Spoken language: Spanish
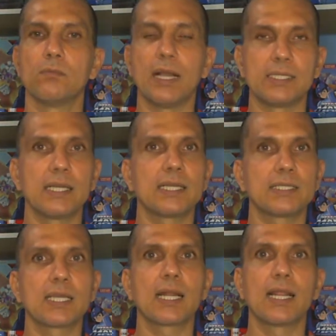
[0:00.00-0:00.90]
vaya que
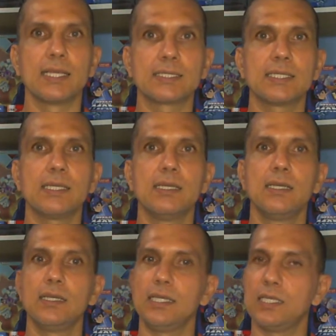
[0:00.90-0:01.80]
se agradece.
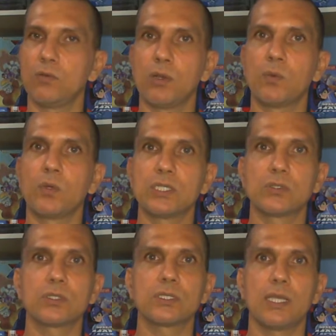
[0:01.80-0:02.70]
Y de nuevo,
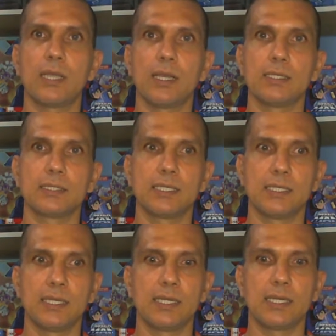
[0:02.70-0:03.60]
esto se
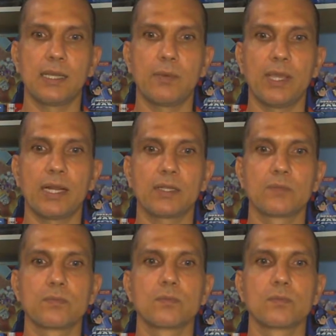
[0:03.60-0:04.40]
tiene que ver